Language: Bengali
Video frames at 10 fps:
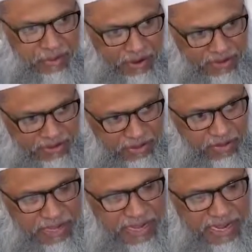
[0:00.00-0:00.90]
পরাজিত
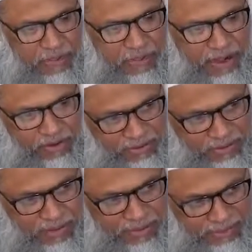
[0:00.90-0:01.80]
হয়ে গেলাম
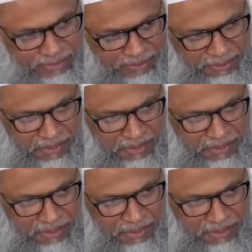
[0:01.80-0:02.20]
মানসিকভাবেও